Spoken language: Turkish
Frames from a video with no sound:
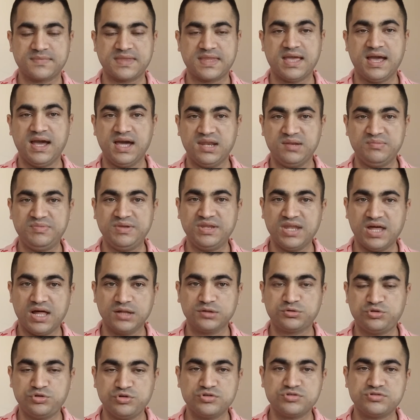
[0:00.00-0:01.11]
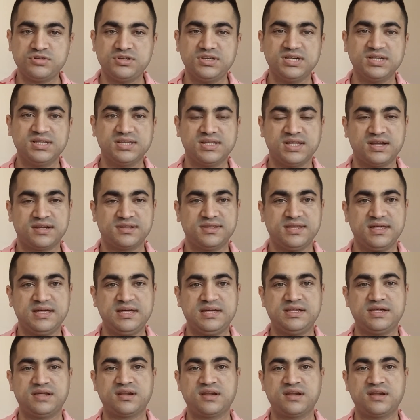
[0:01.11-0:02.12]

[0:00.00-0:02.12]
yani 1600'lü yıllarda